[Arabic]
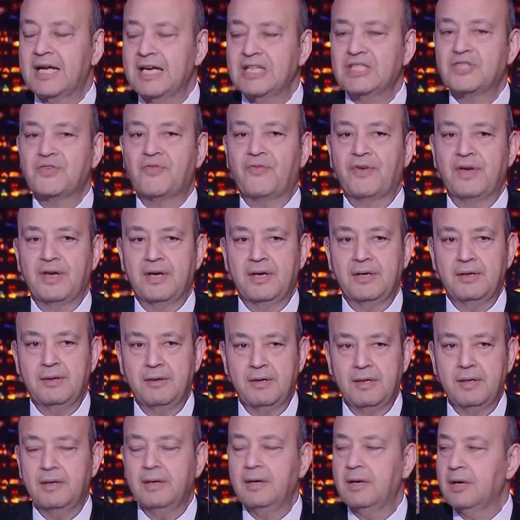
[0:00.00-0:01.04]
كشف
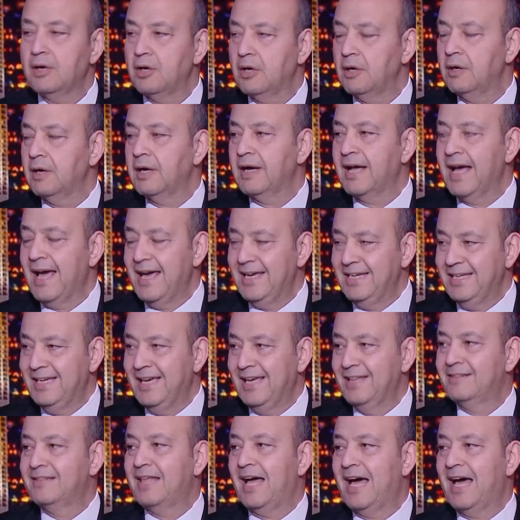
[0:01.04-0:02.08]
آه، دوري ومتابعات جيد